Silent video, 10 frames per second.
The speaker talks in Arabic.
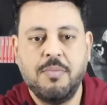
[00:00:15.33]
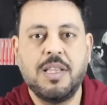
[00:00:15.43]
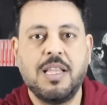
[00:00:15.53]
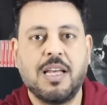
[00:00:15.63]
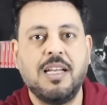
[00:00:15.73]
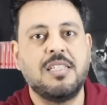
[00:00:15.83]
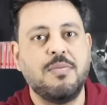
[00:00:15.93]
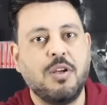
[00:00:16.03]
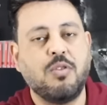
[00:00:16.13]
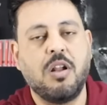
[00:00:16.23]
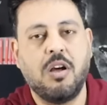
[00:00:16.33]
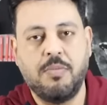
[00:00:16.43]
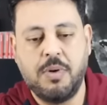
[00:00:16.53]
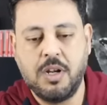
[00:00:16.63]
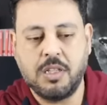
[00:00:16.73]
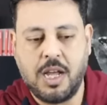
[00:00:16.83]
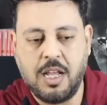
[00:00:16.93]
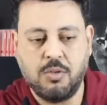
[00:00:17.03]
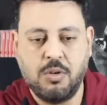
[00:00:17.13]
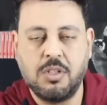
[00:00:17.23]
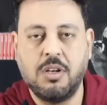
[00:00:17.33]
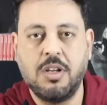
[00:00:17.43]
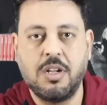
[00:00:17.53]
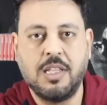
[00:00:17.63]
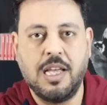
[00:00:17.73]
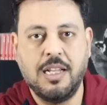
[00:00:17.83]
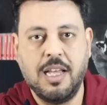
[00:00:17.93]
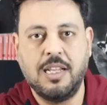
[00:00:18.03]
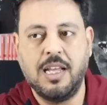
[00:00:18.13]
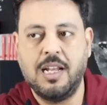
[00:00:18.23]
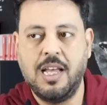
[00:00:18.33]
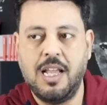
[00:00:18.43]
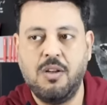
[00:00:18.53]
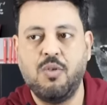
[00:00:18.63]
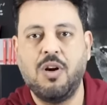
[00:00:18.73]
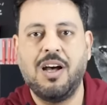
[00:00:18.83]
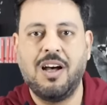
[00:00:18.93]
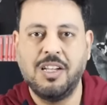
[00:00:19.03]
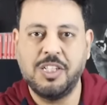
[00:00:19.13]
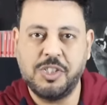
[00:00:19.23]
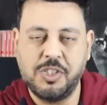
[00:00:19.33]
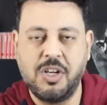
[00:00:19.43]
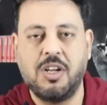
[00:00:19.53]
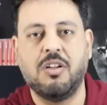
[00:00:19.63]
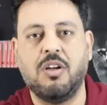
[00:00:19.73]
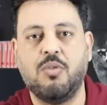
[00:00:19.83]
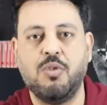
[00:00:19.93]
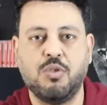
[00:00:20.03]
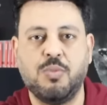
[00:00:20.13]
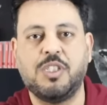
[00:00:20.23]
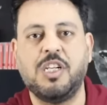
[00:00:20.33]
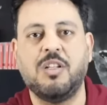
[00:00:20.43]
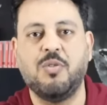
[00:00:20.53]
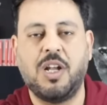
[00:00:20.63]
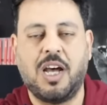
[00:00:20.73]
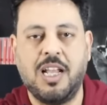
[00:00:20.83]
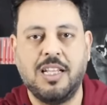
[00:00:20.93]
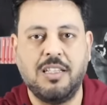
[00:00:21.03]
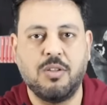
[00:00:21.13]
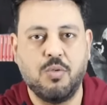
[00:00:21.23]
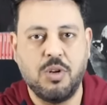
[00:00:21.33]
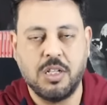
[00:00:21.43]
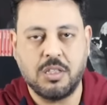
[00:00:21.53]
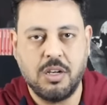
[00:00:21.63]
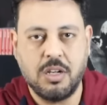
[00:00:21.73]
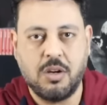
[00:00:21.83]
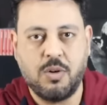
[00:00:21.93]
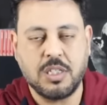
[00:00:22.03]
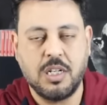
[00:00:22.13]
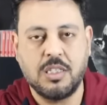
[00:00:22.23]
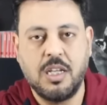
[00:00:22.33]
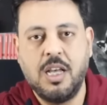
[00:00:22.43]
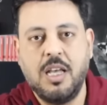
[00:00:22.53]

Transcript: بالتاكيد سمعتوا عن اخبار تعطل طائره النادي الاهلي وان شاء الله وانتم بتشاهدوا الحلقه دي تكون الطائره وصلت